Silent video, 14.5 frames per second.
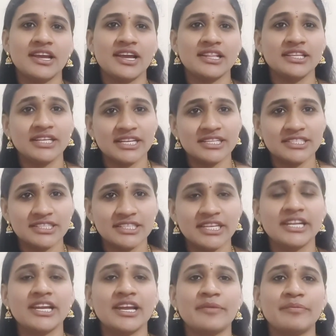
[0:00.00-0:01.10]
అది
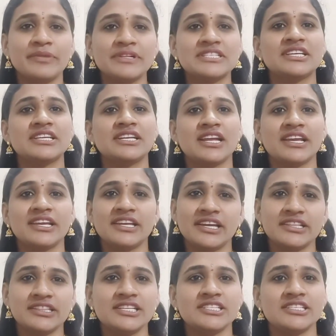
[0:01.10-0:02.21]
నచ్చితేనే కంపల్సరీ లైక్
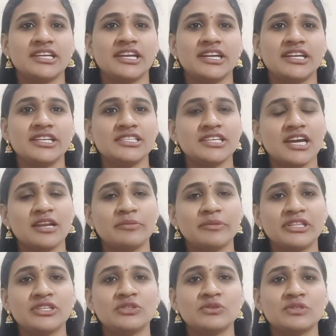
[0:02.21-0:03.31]
అయితే చేయండి
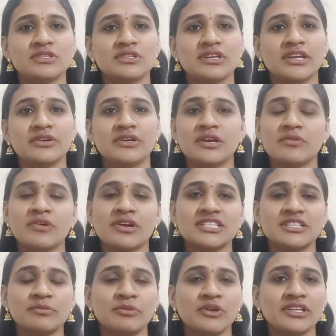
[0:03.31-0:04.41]
చాలామంది చూస్తున్నారు నాకు
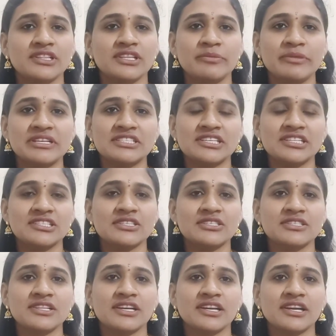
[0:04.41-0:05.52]
వాట్సాప్లో అయితే మెసేజ్
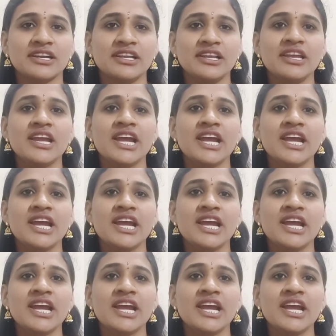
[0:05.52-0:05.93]
చేస్తున్నారు కానీ